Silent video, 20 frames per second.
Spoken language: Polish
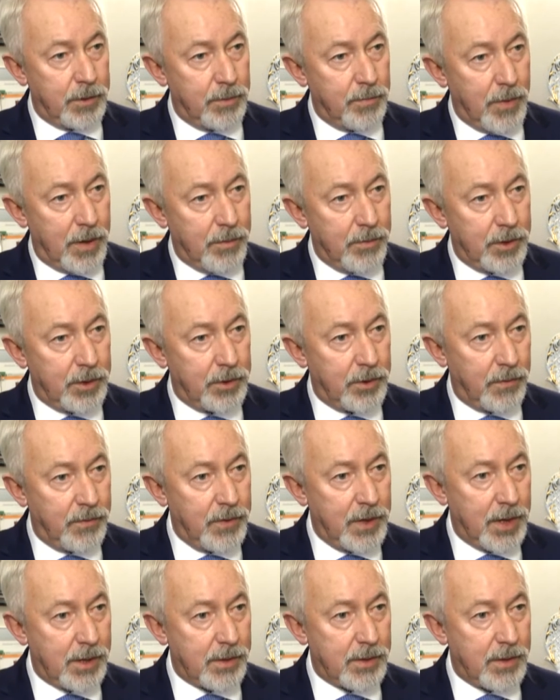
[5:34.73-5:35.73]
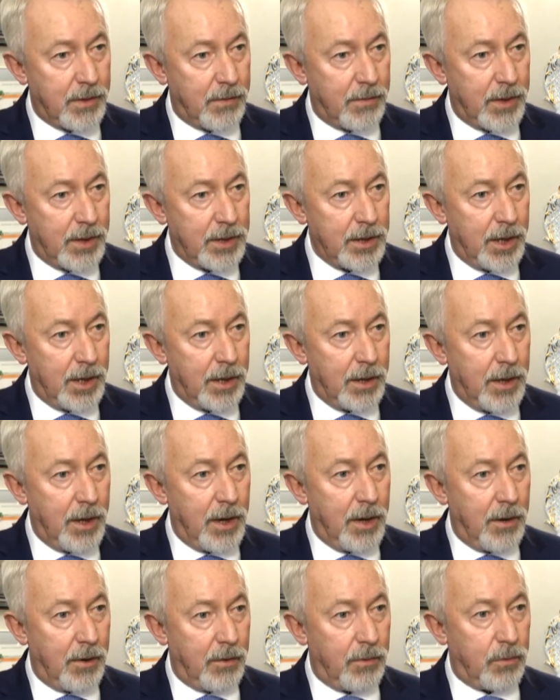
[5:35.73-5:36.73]
Mamy dofinansowanie,
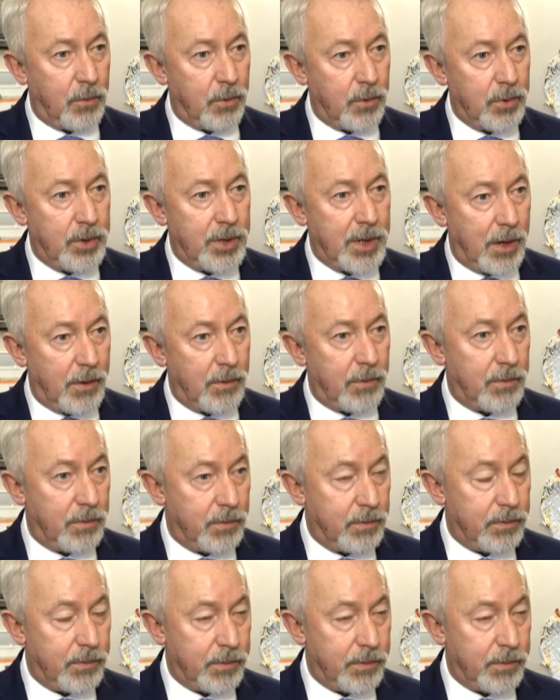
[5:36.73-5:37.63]
udział